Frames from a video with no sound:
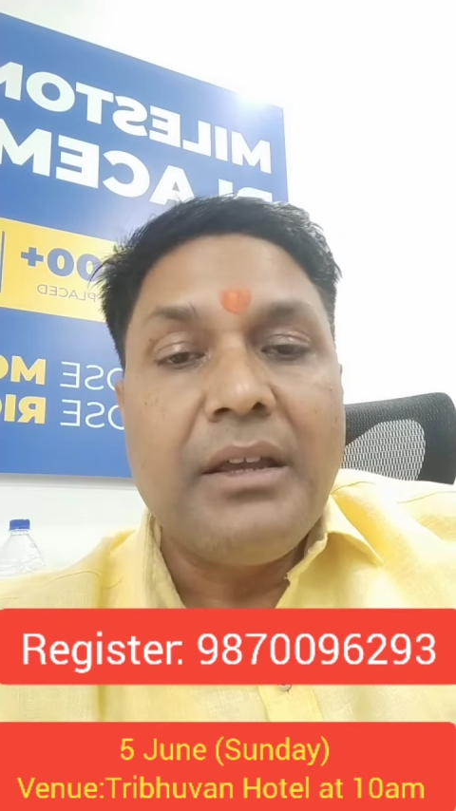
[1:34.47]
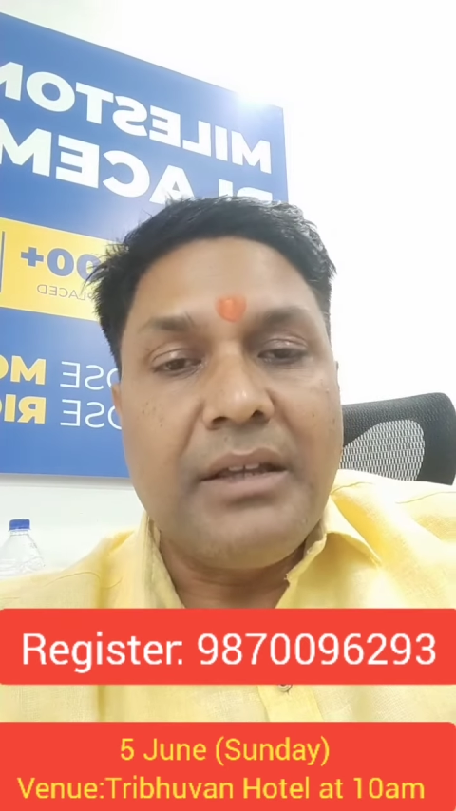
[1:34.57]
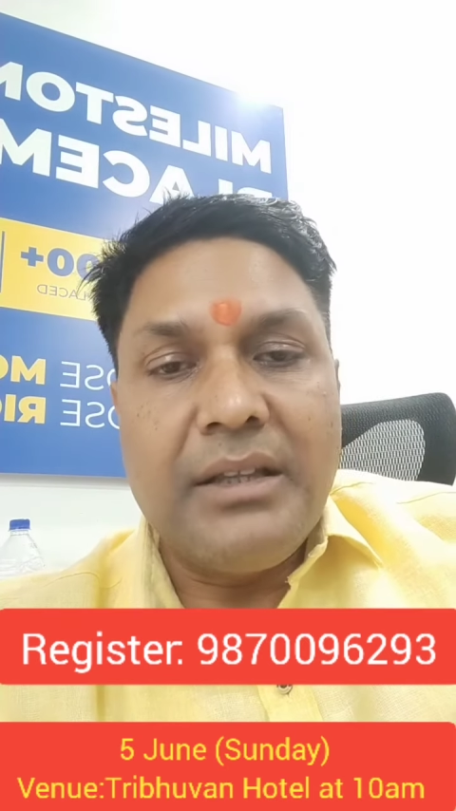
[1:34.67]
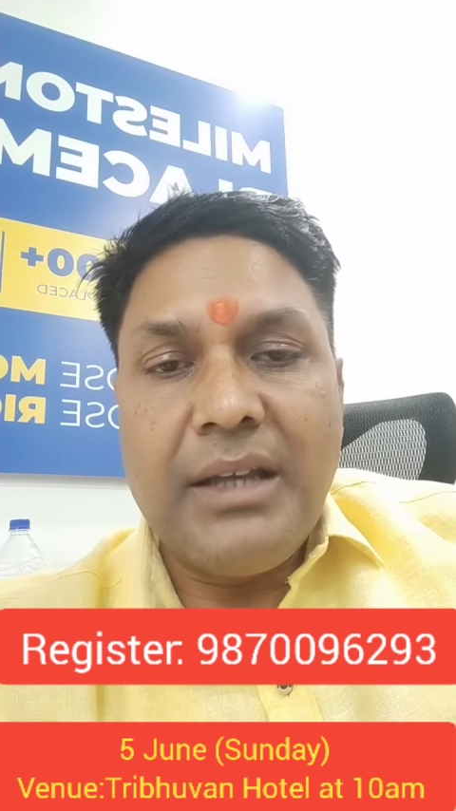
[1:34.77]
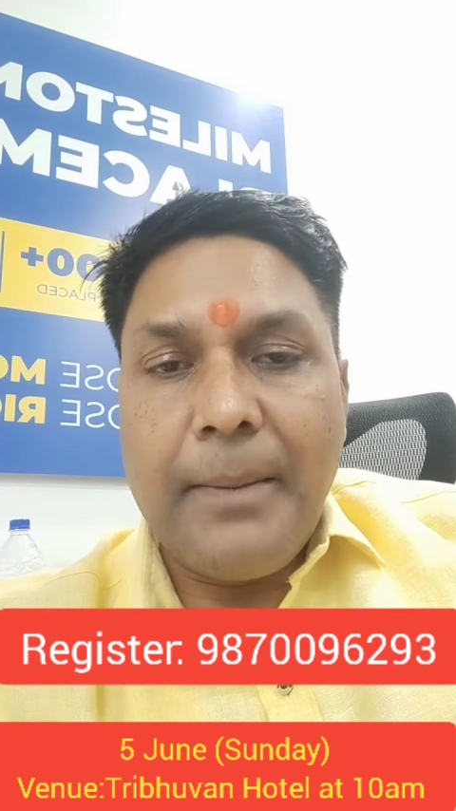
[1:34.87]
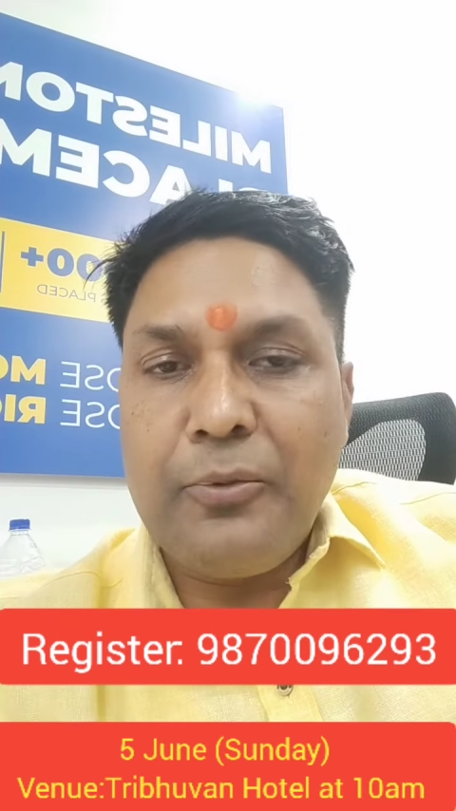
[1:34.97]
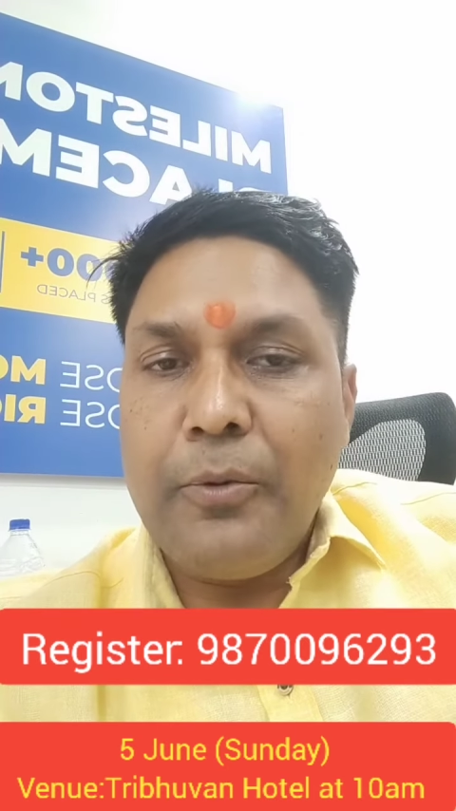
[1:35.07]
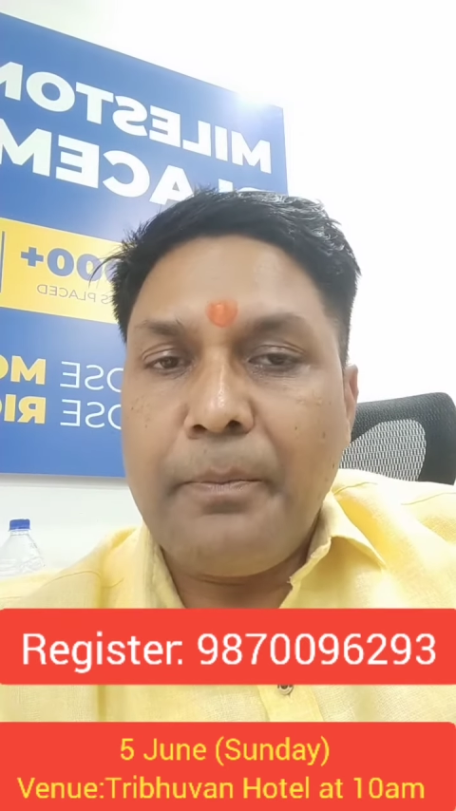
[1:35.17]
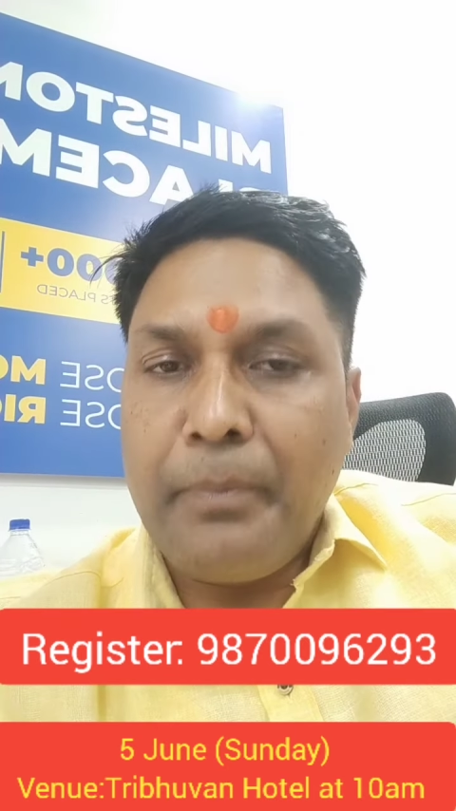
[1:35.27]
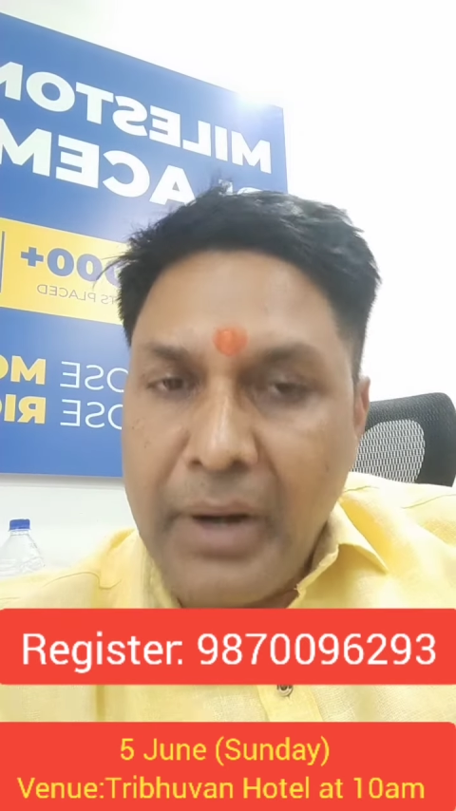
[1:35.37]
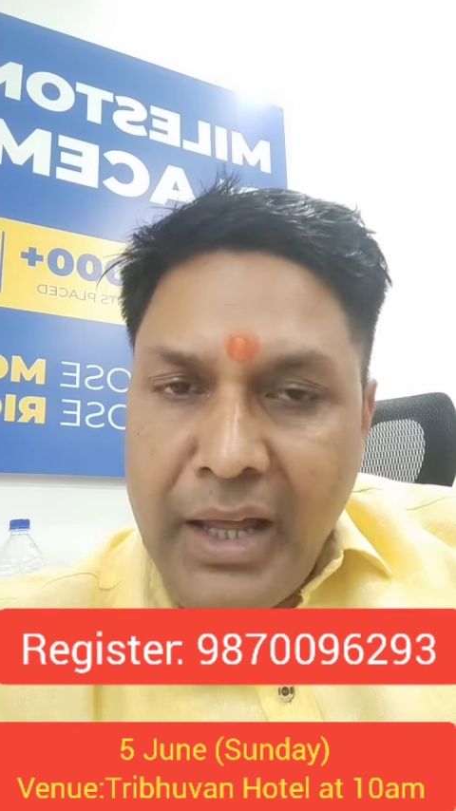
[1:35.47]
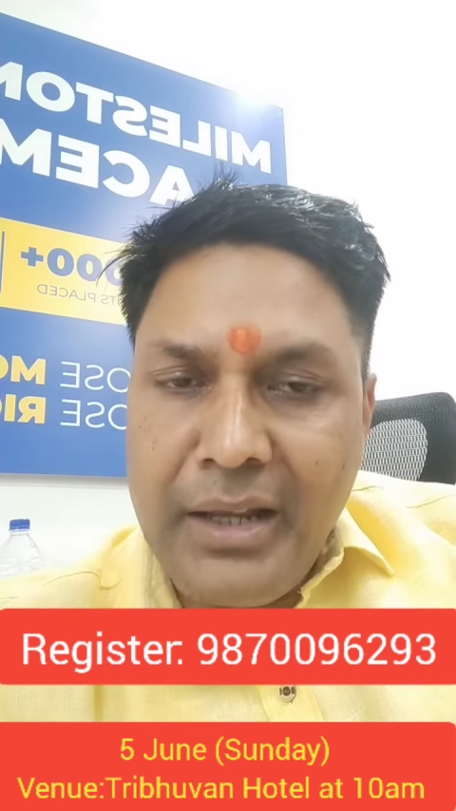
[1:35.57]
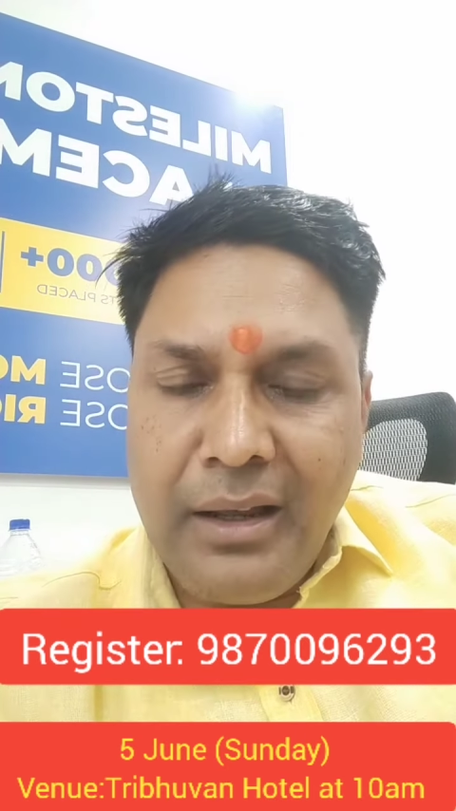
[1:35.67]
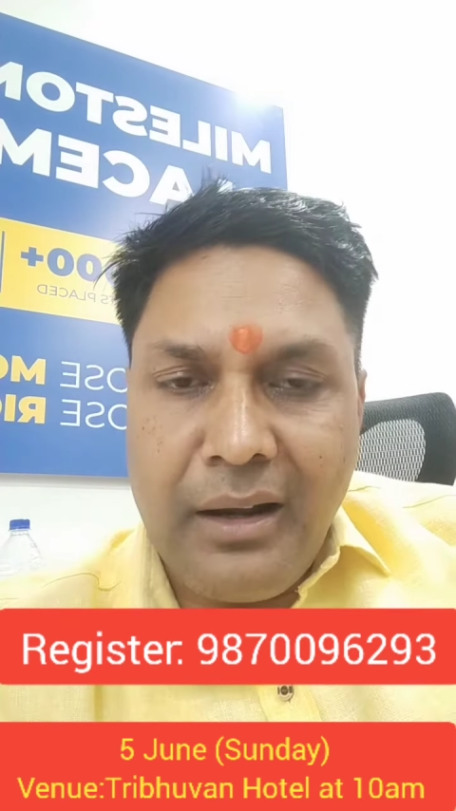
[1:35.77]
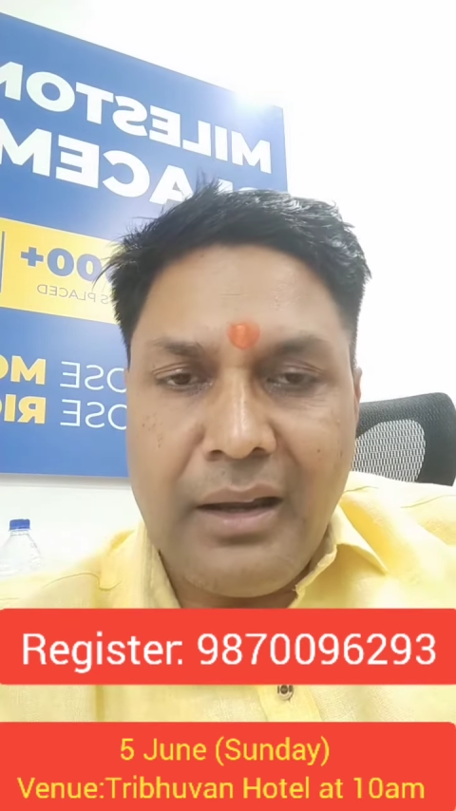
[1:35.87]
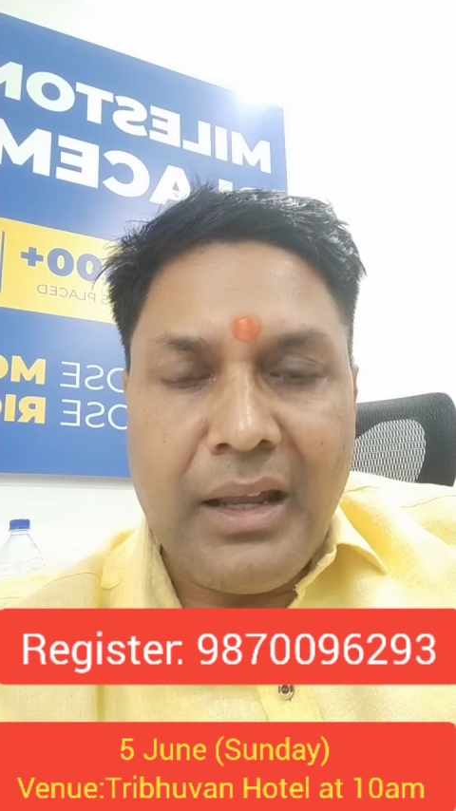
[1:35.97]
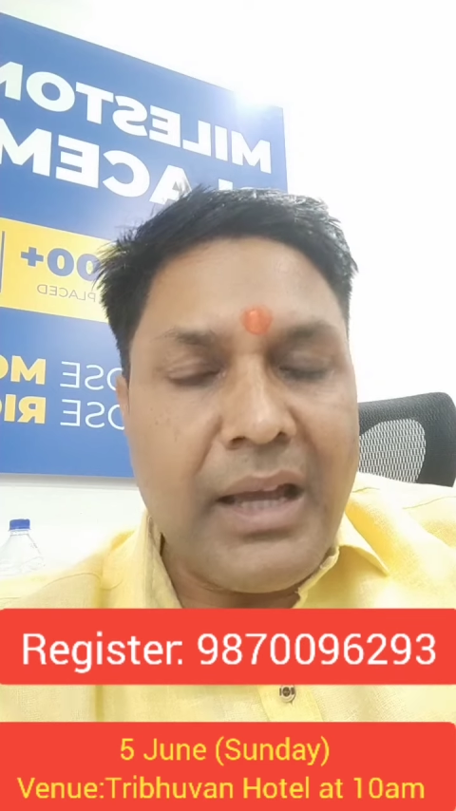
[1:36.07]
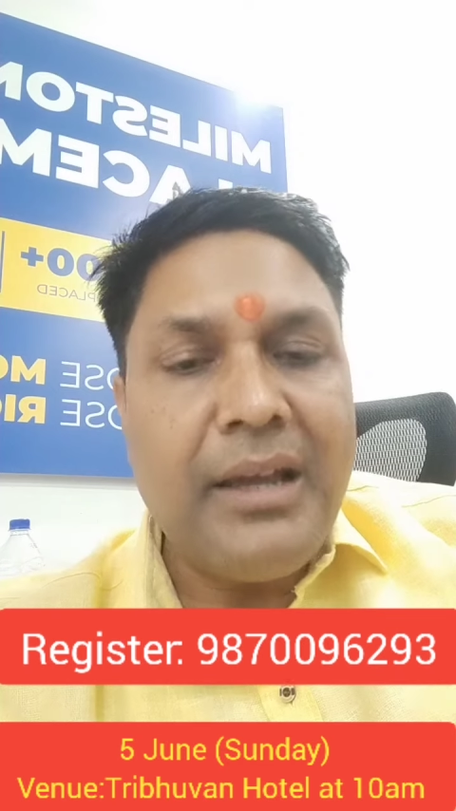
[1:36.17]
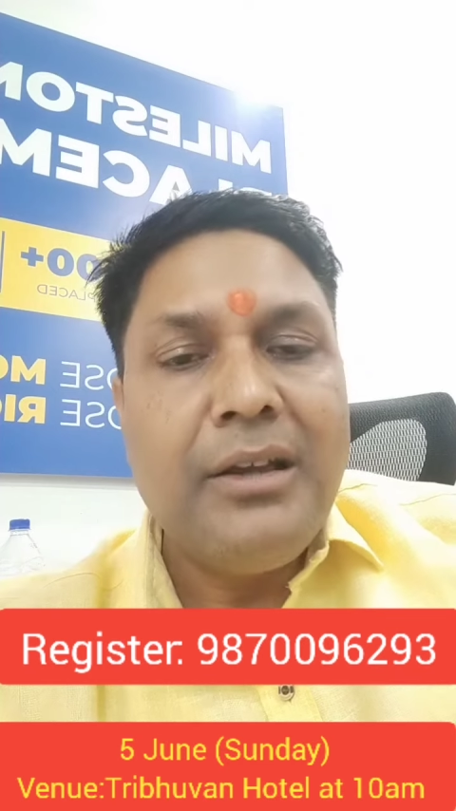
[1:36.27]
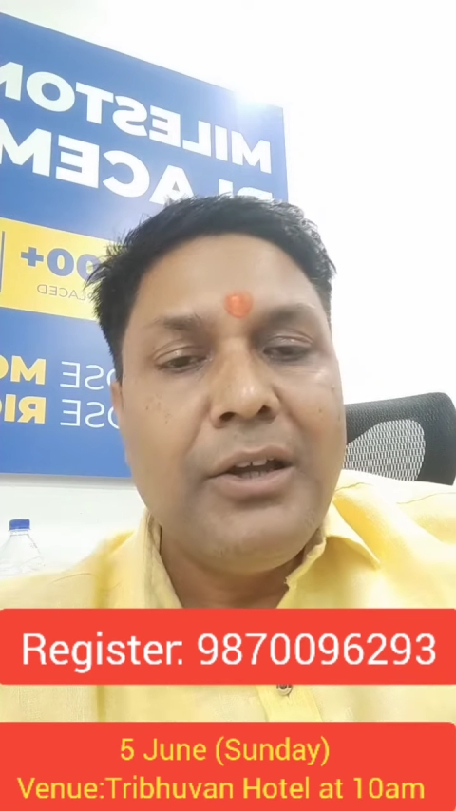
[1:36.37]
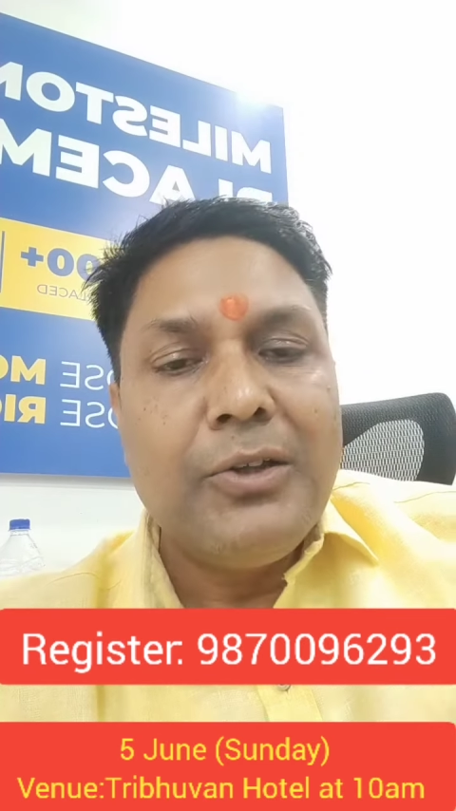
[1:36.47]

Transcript: यदि आपको पढ़ाई करनी है